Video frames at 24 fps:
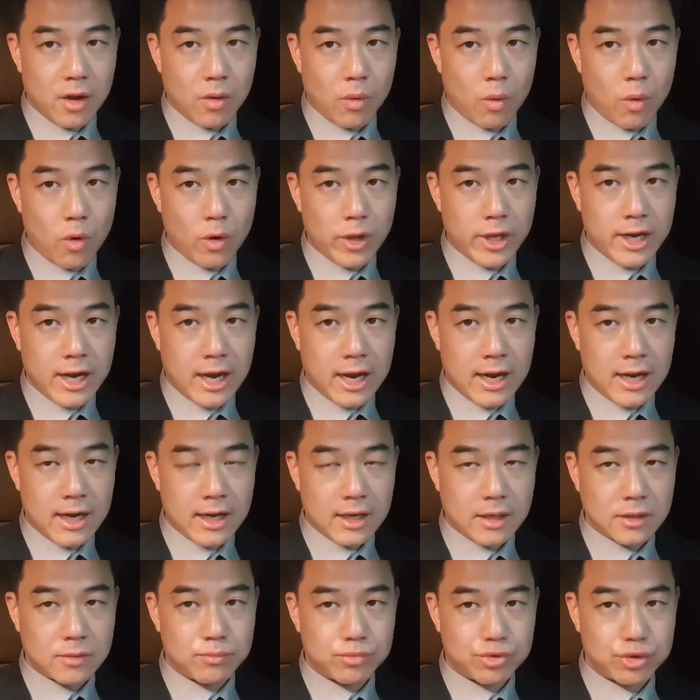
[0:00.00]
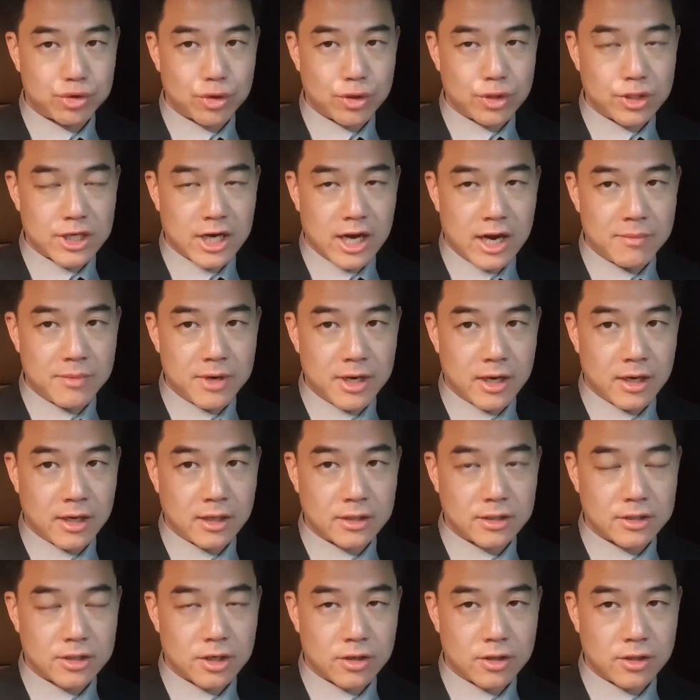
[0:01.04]
고의가 부존재함을
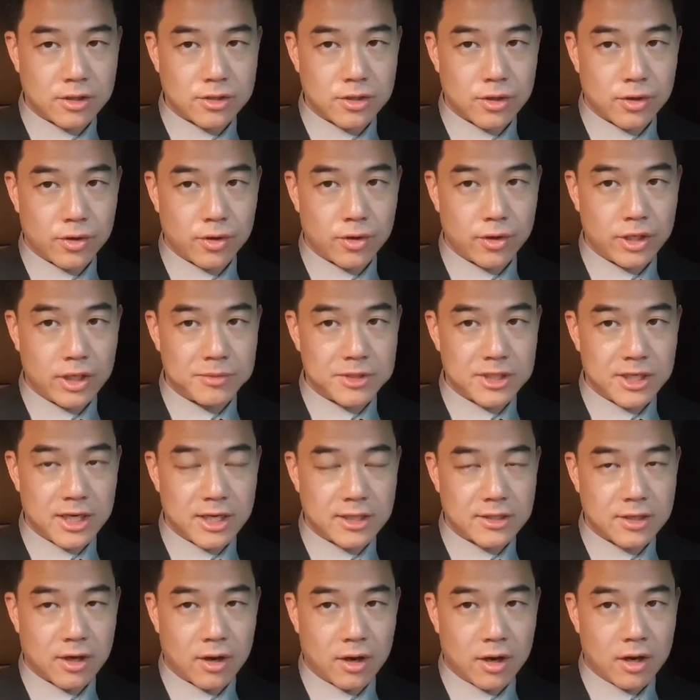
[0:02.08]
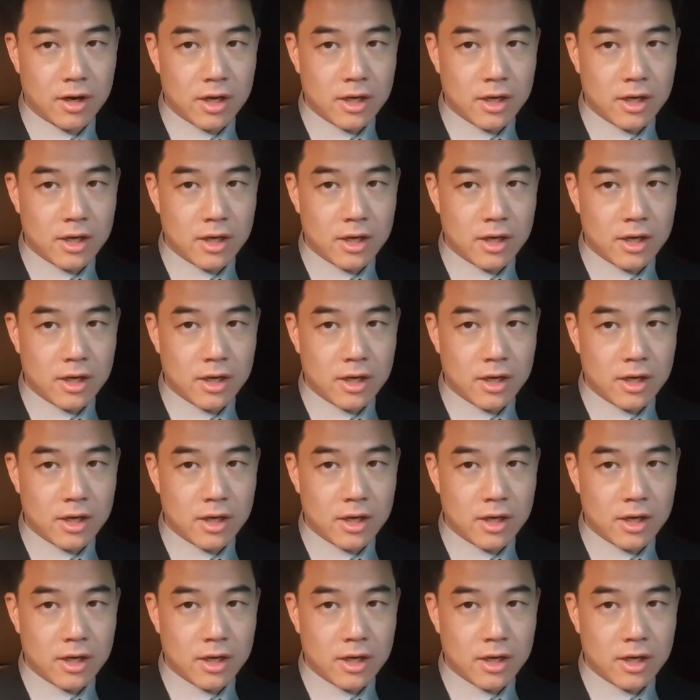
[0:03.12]
적극적으로 입증해서